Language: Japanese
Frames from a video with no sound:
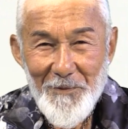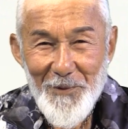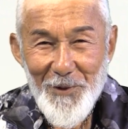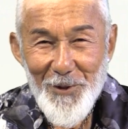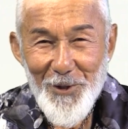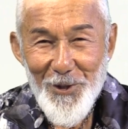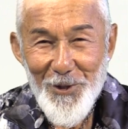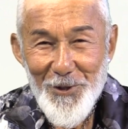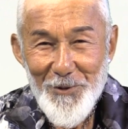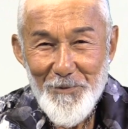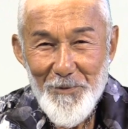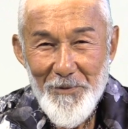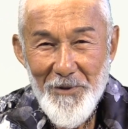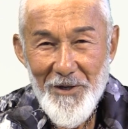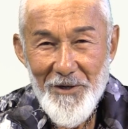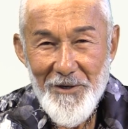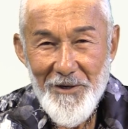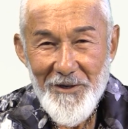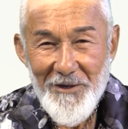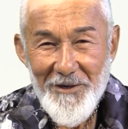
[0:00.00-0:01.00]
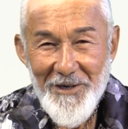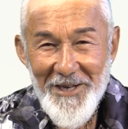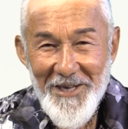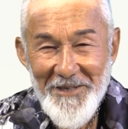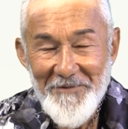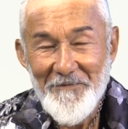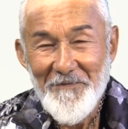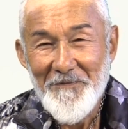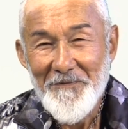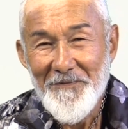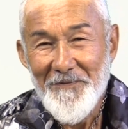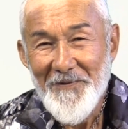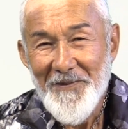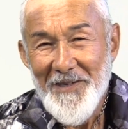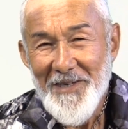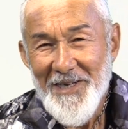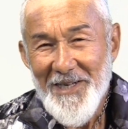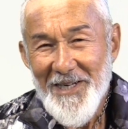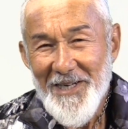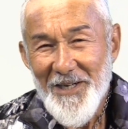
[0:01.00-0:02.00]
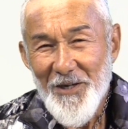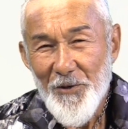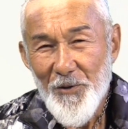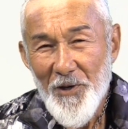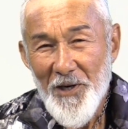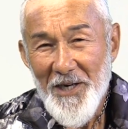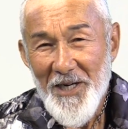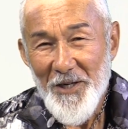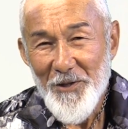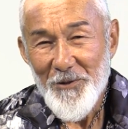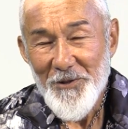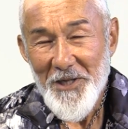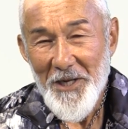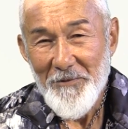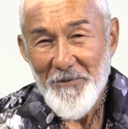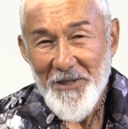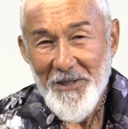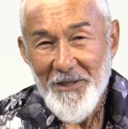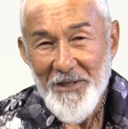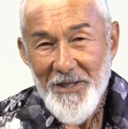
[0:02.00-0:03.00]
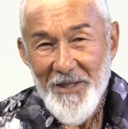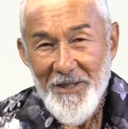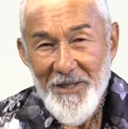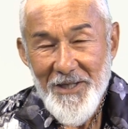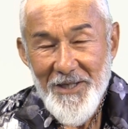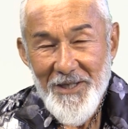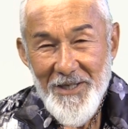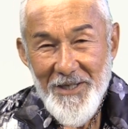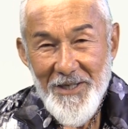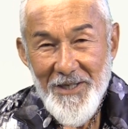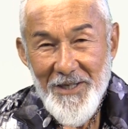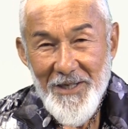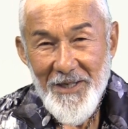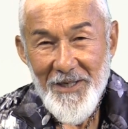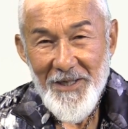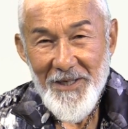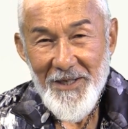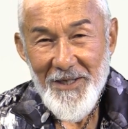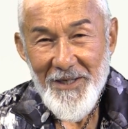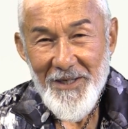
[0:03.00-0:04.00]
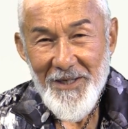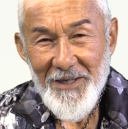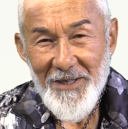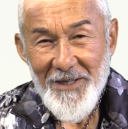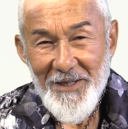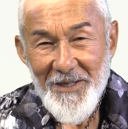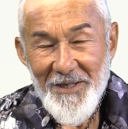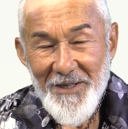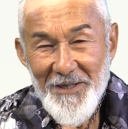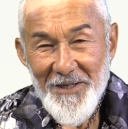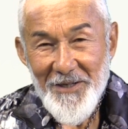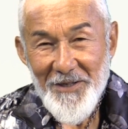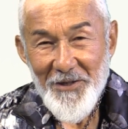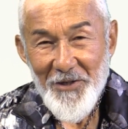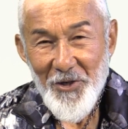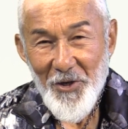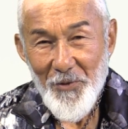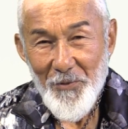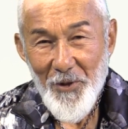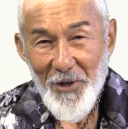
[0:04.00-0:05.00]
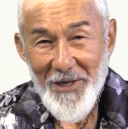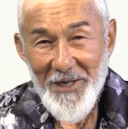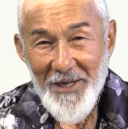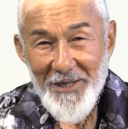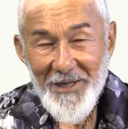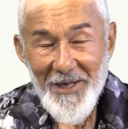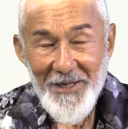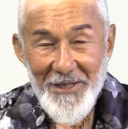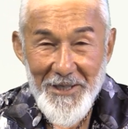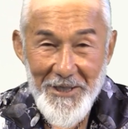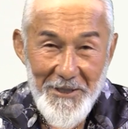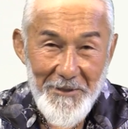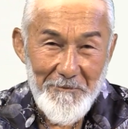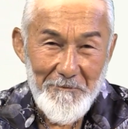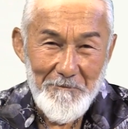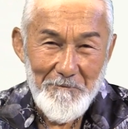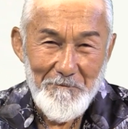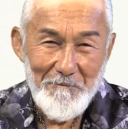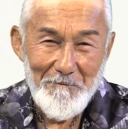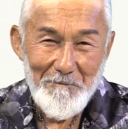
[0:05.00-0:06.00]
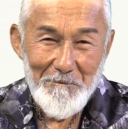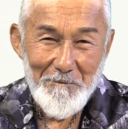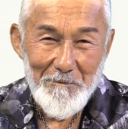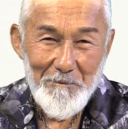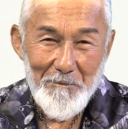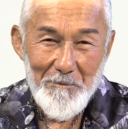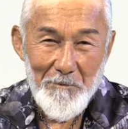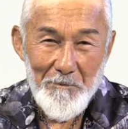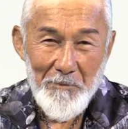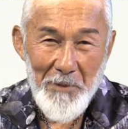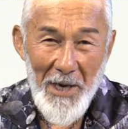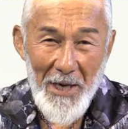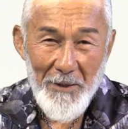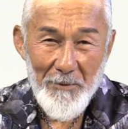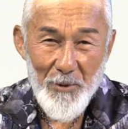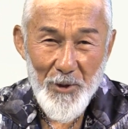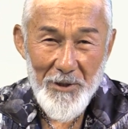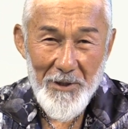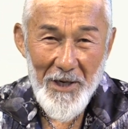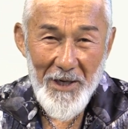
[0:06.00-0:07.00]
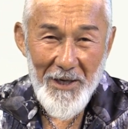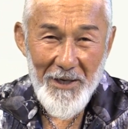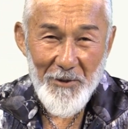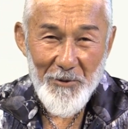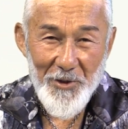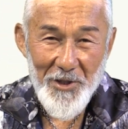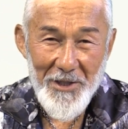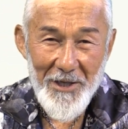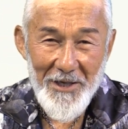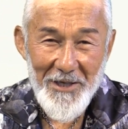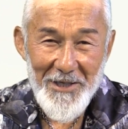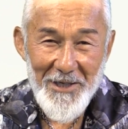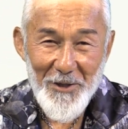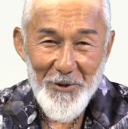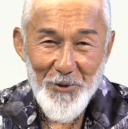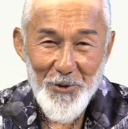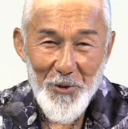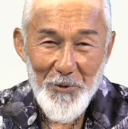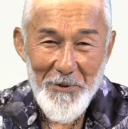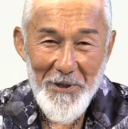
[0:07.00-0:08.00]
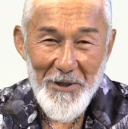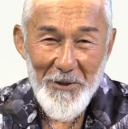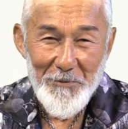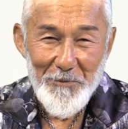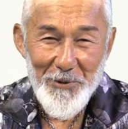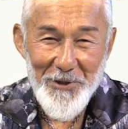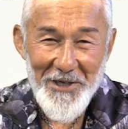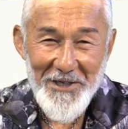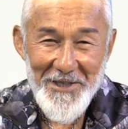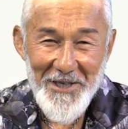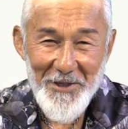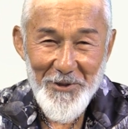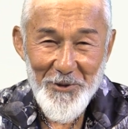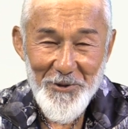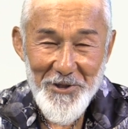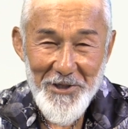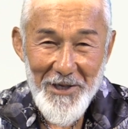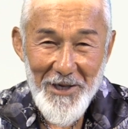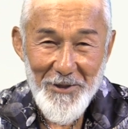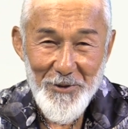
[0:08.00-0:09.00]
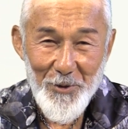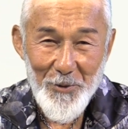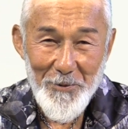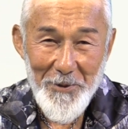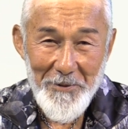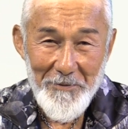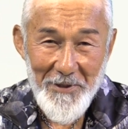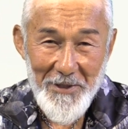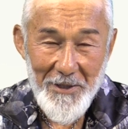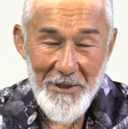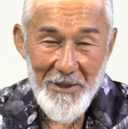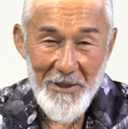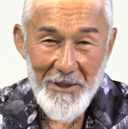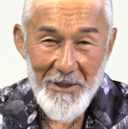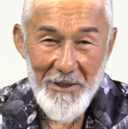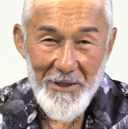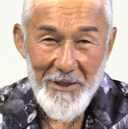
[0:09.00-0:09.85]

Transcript: Good morning! おはようございます。今日もあなたにバイブルからの素敵な言葉をプレゼントしたいと思います。